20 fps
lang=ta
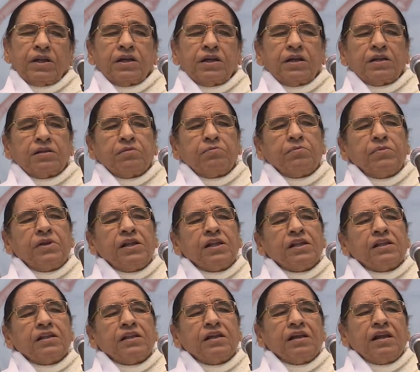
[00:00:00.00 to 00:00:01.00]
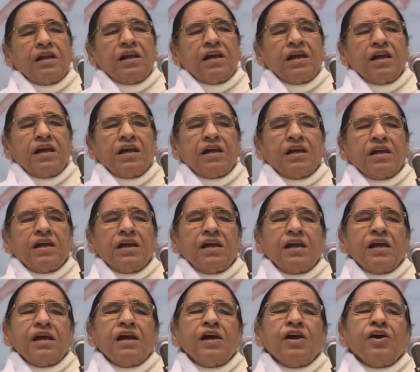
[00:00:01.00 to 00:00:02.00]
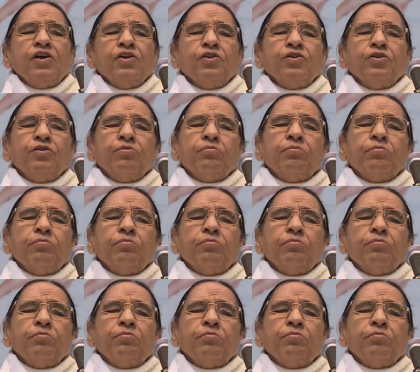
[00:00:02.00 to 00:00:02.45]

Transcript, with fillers: பிறகு பாபா என்ன செய்தார் என்றால்